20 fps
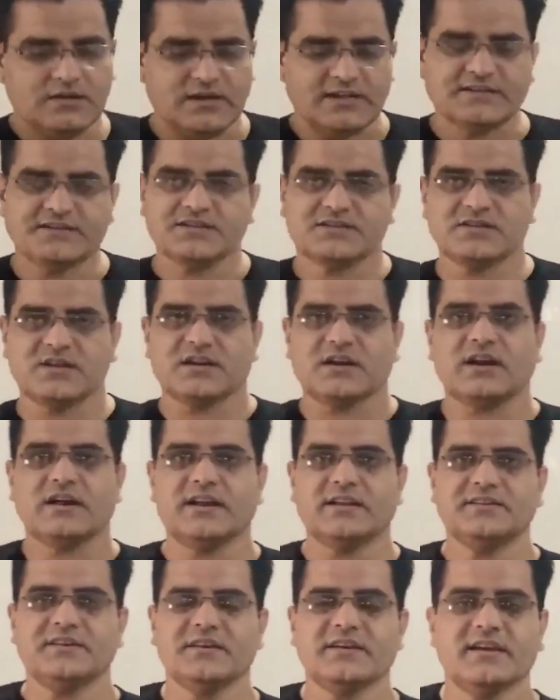राज्य
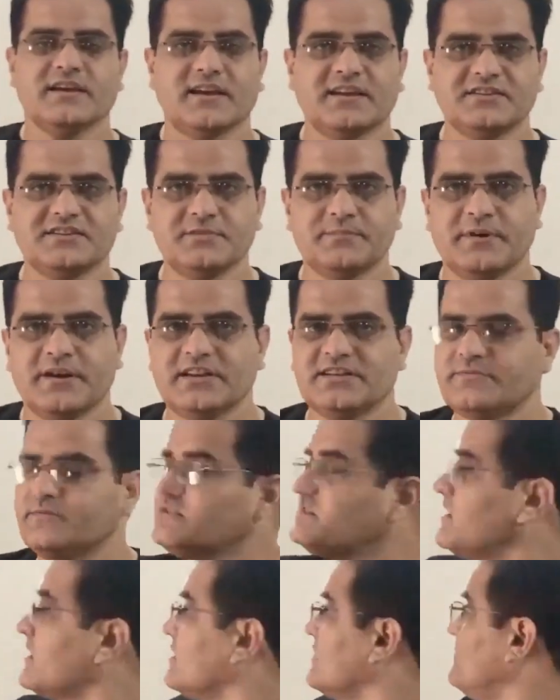सरकार आ जाएंगे या राज्यपाल
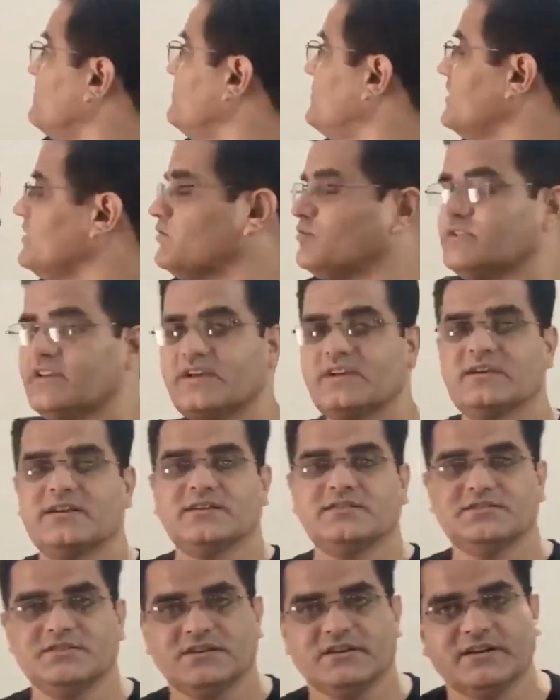इसमें सारा कंप्लीट हो जाएगा
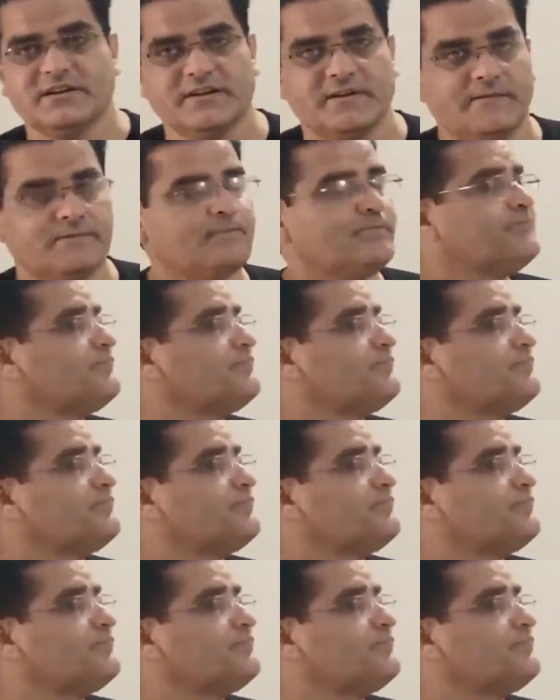राज्य का ये